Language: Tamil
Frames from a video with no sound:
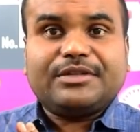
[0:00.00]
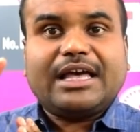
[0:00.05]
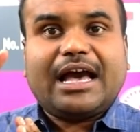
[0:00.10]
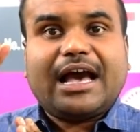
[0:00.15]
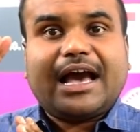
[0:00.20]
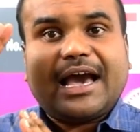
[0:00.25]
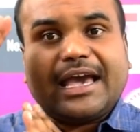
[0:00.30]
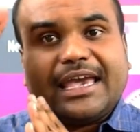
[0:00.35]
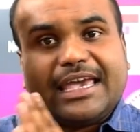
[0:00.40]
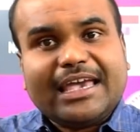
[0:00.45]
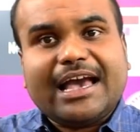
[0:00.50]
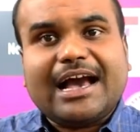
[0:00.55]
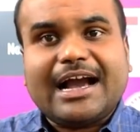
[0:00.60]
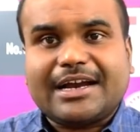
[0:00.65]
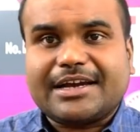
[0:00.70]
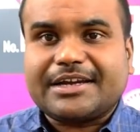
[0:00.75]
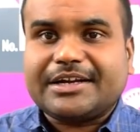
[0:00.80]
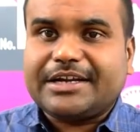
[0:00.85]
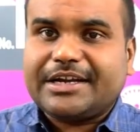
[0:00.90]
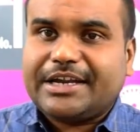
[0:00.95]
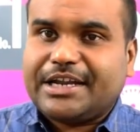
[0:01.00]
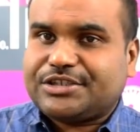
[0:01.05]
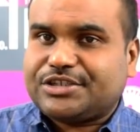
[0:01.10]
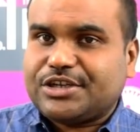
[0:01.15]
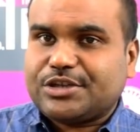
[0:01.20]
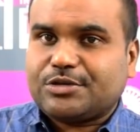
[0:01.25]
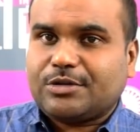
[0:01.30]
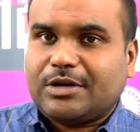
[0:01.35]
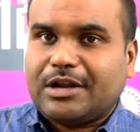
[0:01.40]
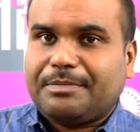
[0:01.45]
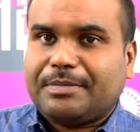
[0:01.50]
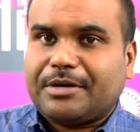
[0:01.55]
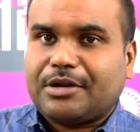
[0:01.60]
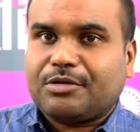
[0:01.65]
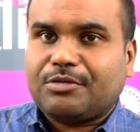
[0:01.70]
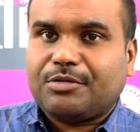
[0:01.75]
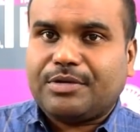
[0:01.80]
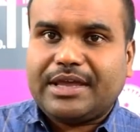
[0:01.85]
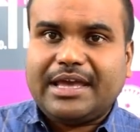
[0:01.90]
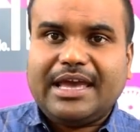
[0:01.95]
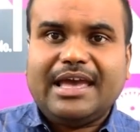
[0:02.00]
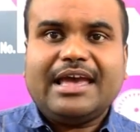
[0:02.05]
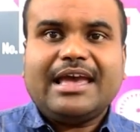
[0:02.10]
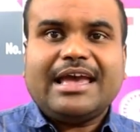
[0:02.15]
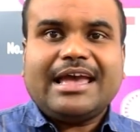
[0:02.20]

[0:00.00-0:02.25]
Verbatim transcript: வந்து ஹை அக்ரிடிடேஷன் சொல்லப்படக்கூடிய